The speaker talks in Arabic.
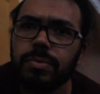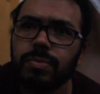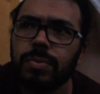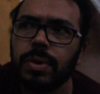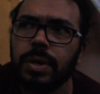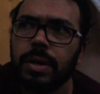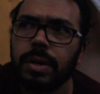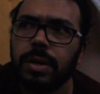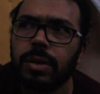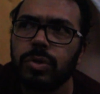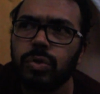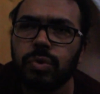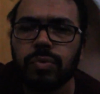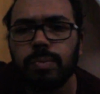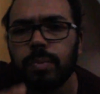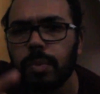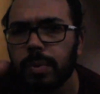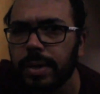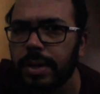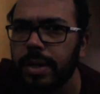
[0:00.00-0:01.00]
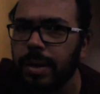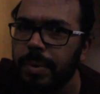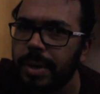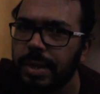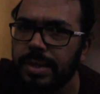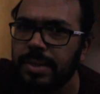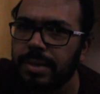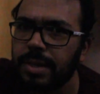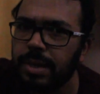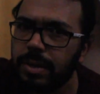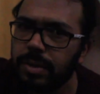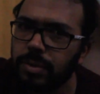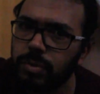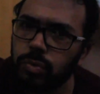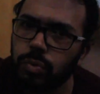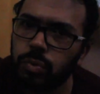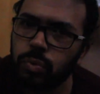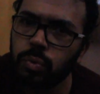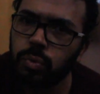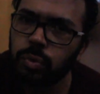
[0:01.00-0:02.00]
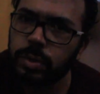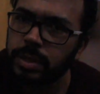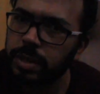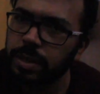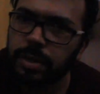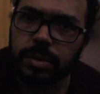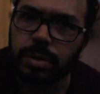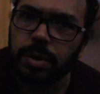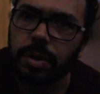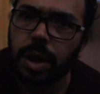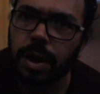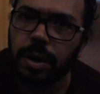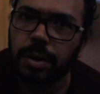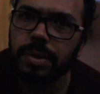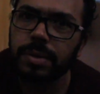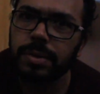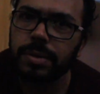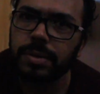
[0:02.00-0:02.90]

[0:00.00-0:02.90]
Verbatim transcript: فشوف ممكن نعملها ازاي واديني اقتراحك